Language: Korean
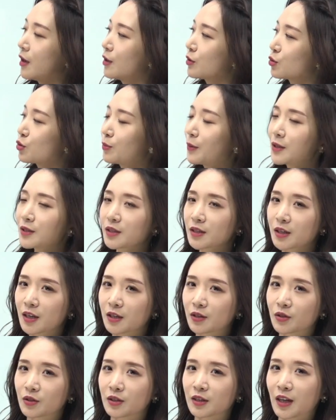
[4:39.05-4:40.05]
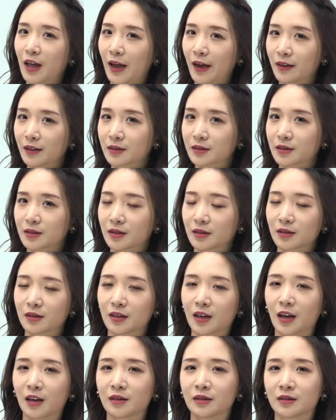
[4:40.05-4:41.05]
두 번째 단어는
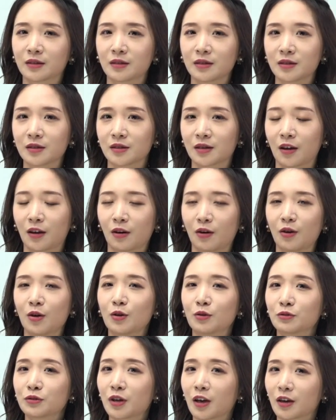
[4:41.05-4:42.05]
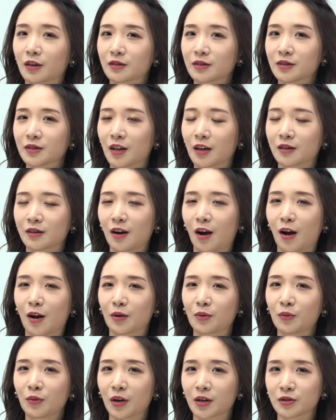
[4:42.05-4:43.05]
act라는 뜻이에요. 우리 act 다들
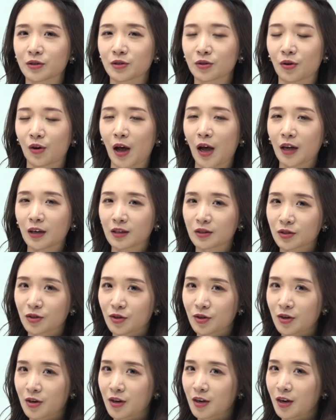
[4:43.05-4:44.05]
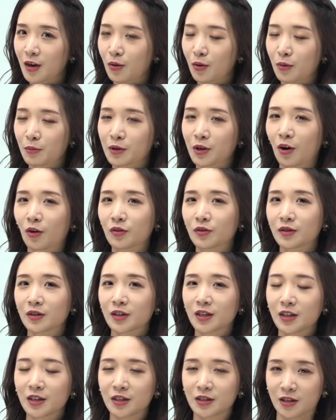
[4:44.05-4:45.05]
알고 계시죠? actor이라고 하면
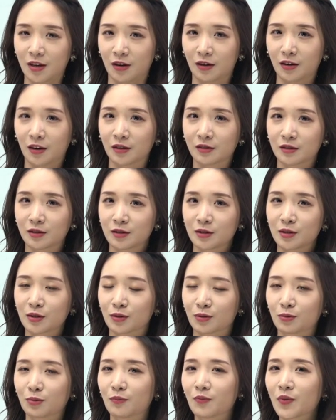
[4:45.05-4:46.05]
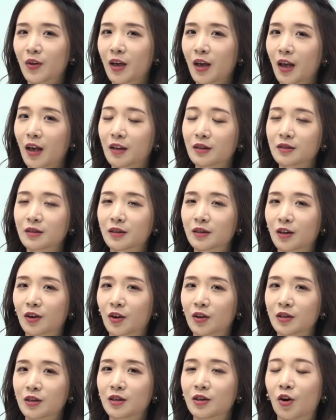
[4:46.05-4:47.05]
연기자라는 뜻이고, act가
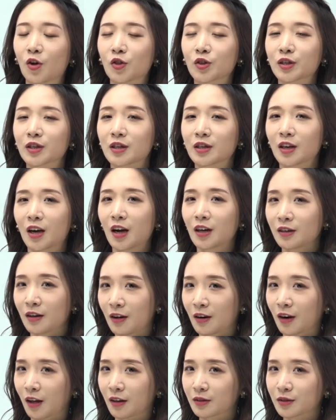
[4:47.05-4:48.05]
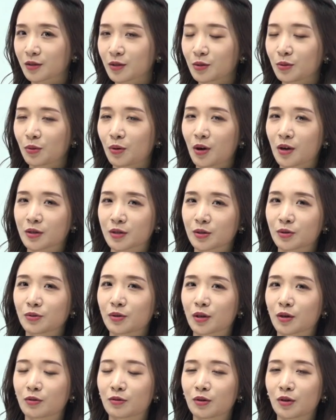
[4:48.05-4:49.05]
당연히 연기하다라는 뜻도 가지고
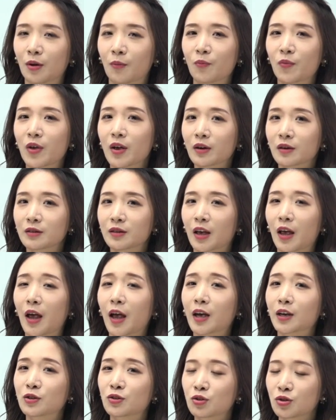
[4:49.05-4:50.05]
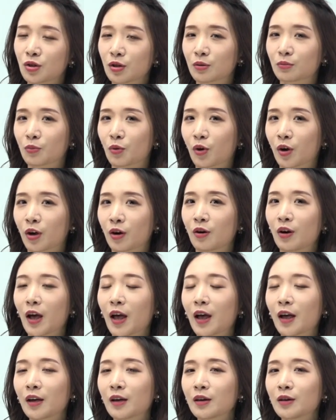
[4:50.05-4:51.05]
있고요. 근데 action 뭐예요?
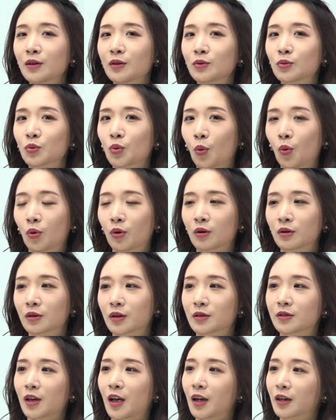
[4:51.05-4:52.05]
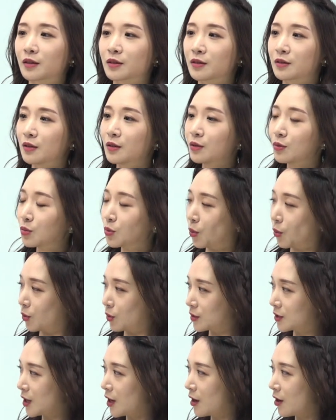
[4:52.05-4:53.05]
행동. 그래서 act는
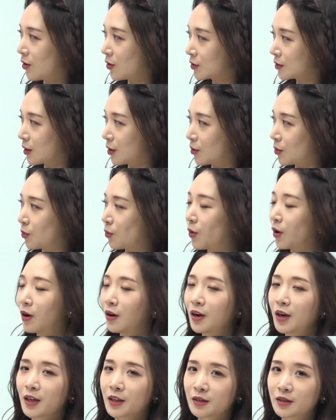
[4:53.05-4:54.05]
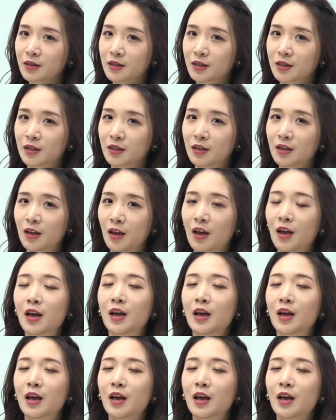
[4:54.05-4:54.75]
동사 형태로 원래 뜻이